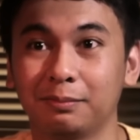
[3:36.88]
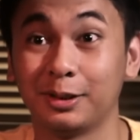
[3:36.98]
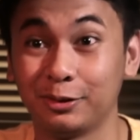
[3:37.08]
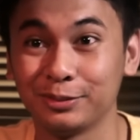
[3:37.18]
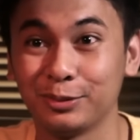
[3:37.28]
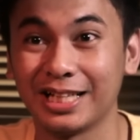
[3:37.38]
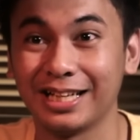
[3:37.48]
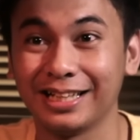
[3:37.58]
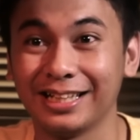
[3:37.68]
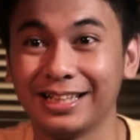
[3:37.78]
bagus
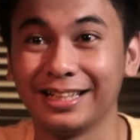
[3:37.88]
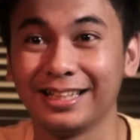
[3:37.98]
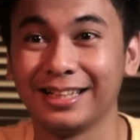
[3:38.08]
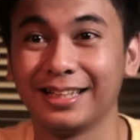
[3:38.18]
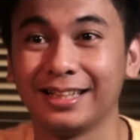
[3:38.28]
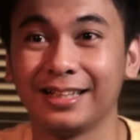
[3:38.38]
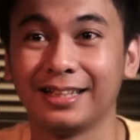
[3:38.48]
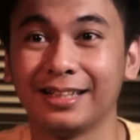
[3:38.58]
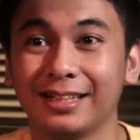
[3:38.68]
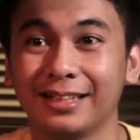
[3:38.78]
musangnya
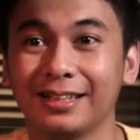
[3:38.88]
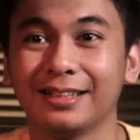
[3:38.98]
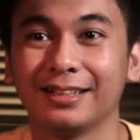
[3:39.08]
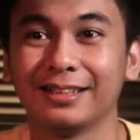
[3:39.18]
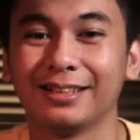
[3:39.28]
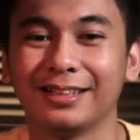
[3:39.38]
iya lucu